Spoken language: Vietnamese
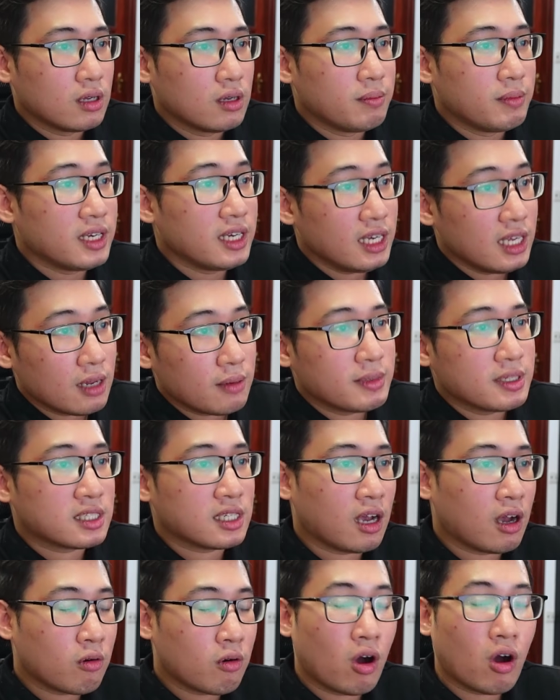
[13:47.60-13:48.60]
Mình nghĩ là mình sẽ
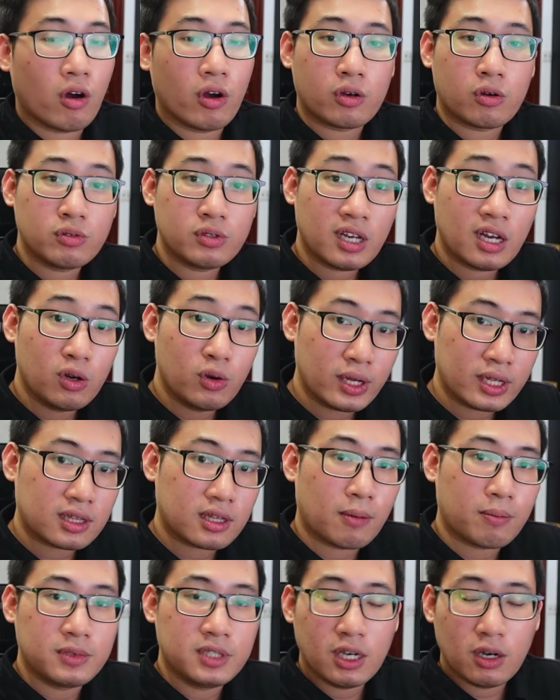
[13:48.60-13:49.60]
học hỏi cũng như là luyện
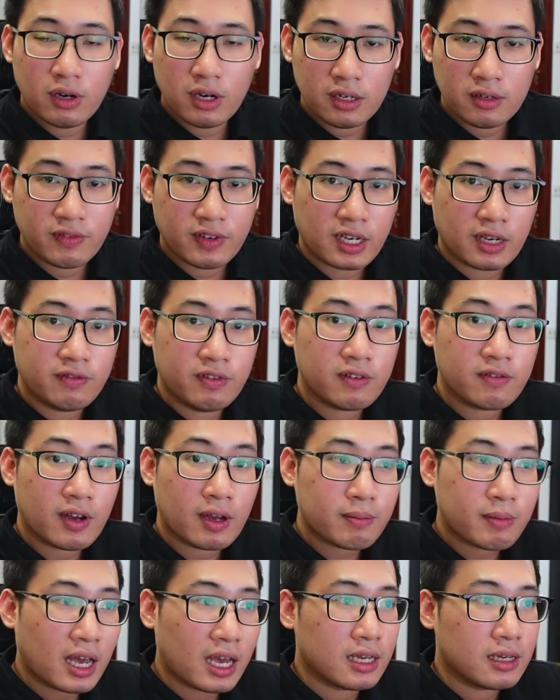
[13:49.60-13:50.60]
tập nhiều hơn về cái phương
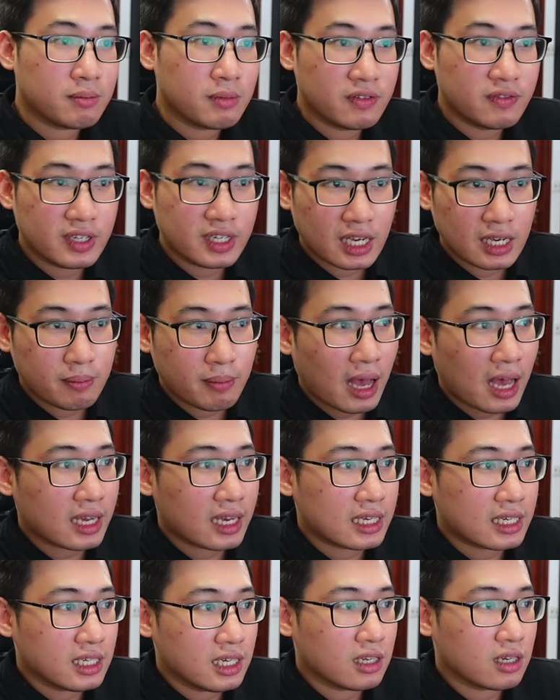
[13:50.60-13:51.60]
pháp này, bởi vì ngày mai ngày
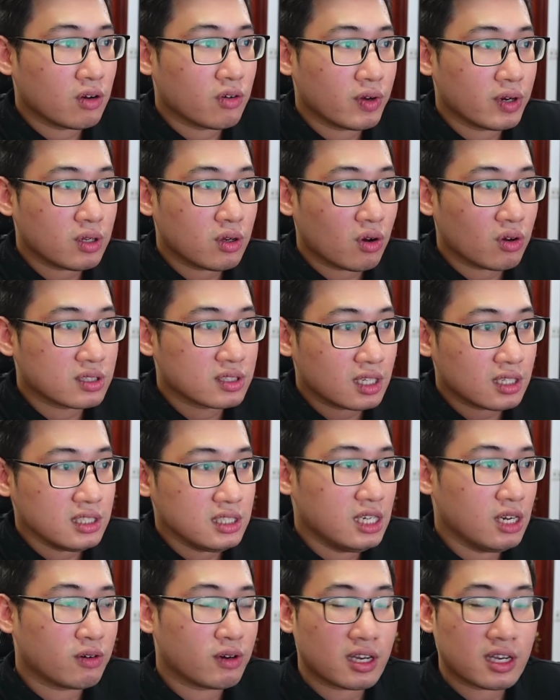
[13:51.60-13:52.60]
kia nó vẫn còn rất
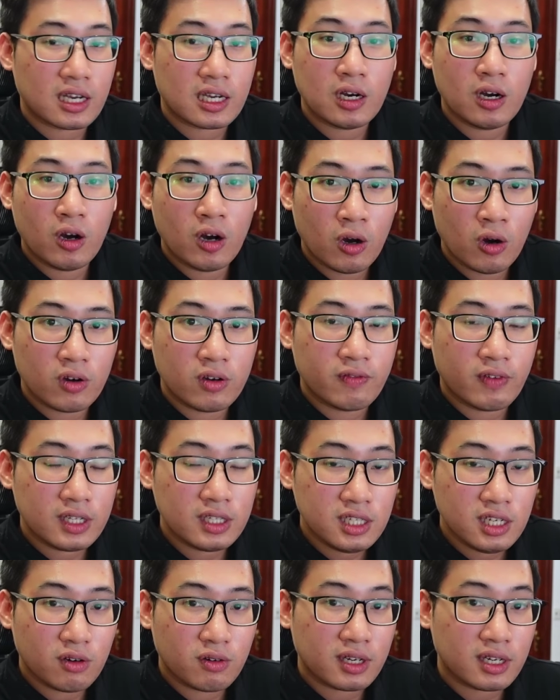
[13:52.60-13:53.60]
nhiều các cái cơ hội, vẫn
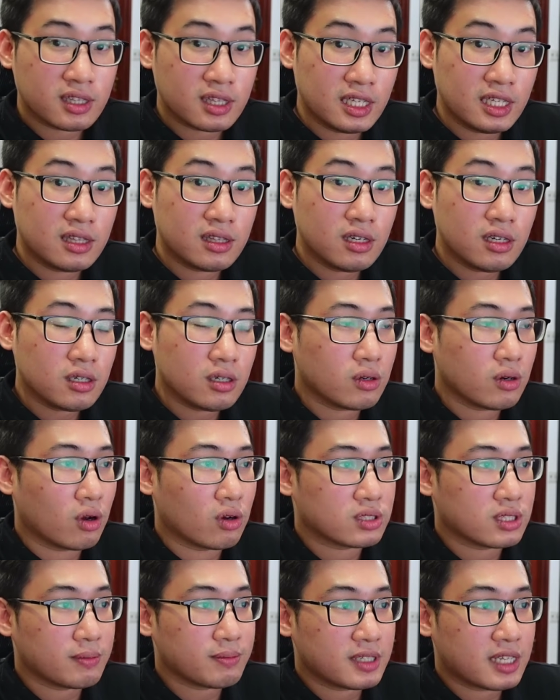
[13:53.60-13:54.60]
nhiều cái tin tức nó
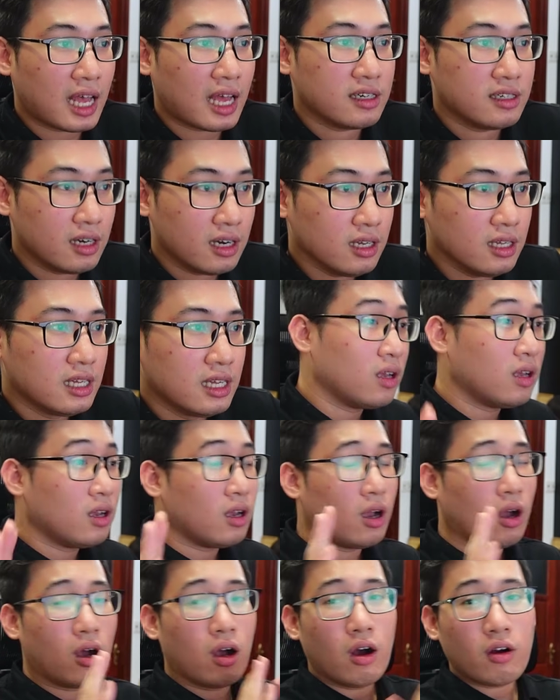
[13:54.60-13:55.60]
sắp ra nữa.
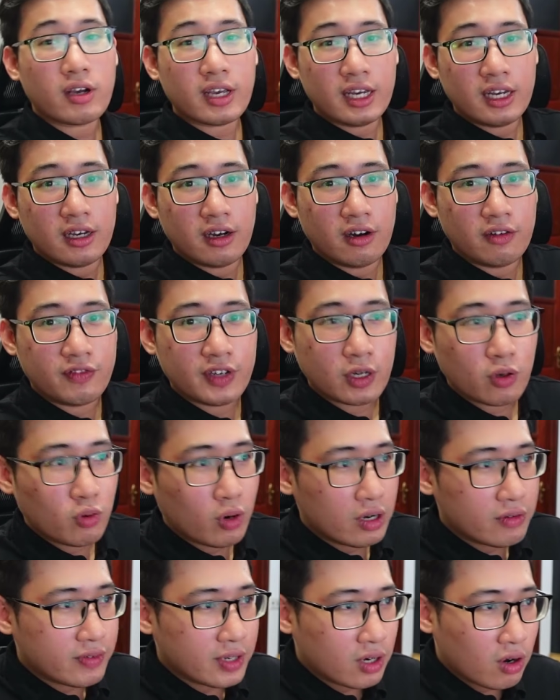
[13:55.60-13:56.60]
Ok, ở phía
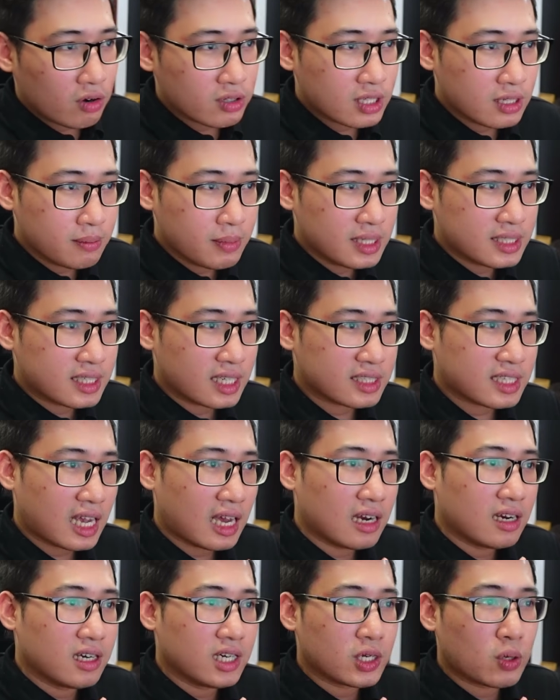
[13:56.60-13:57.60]
cuối video thì mình sẽ trả
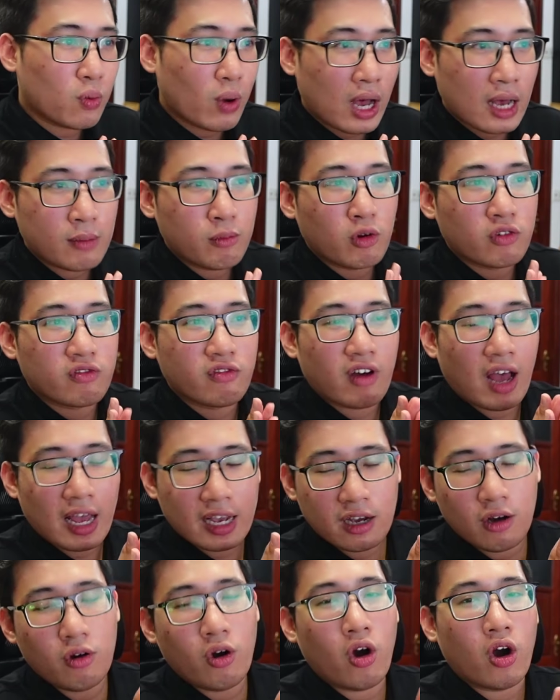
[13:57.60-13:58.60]
lời qua một vài
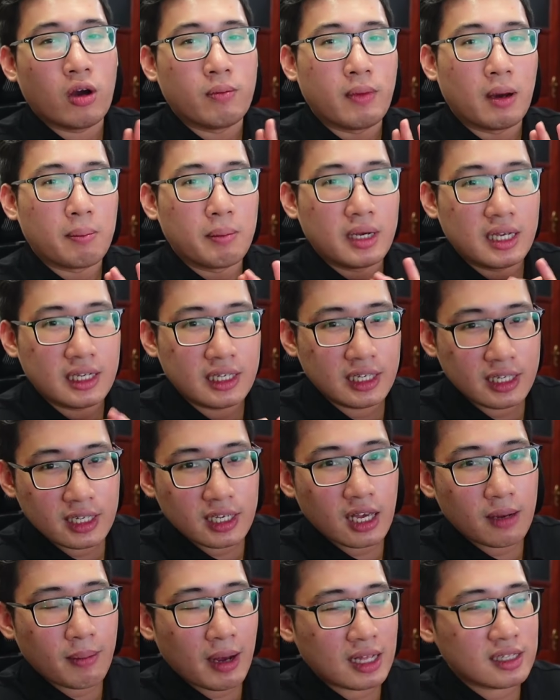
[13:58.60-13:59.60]
câu hỏi mà mình nghĩ
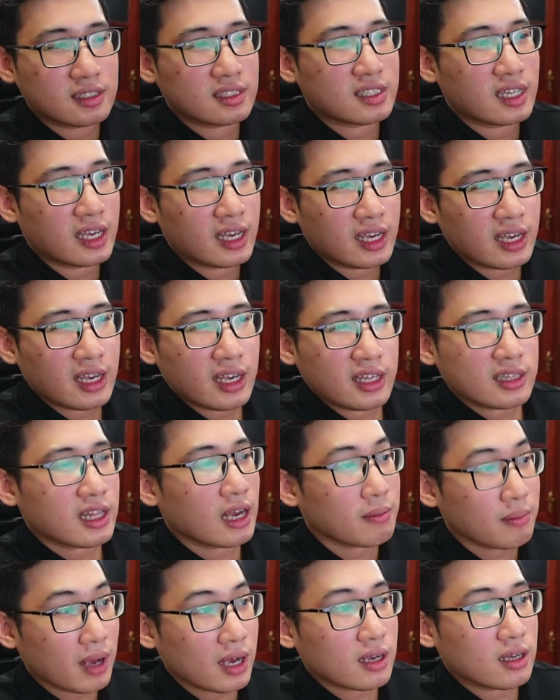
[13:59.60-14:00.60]
các bạn sẽ
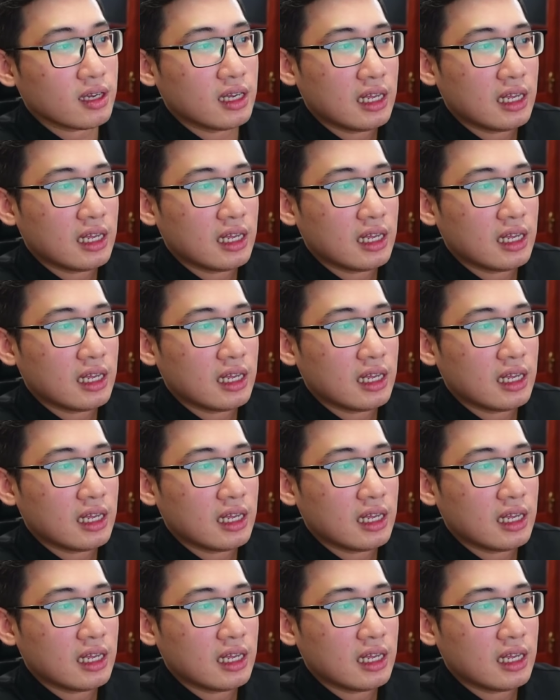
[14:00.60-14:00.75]
thắc mắc.